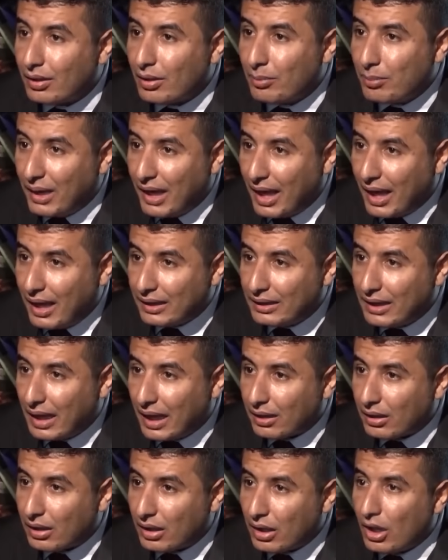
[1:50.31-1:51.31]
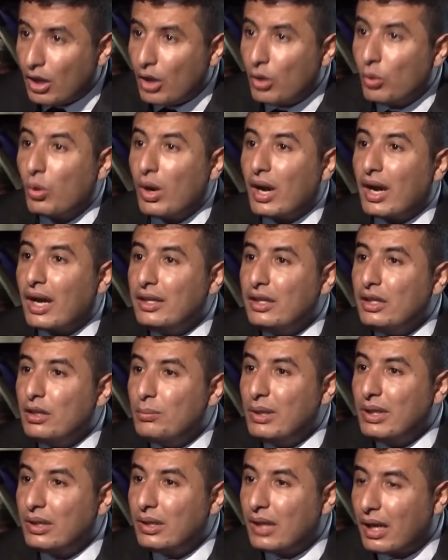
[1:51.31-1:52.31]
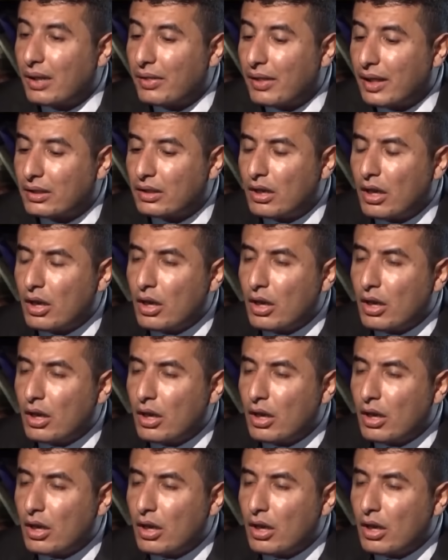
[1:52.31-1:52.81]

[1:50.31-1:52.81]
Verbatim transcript: بالأحداث وغني بالنهضات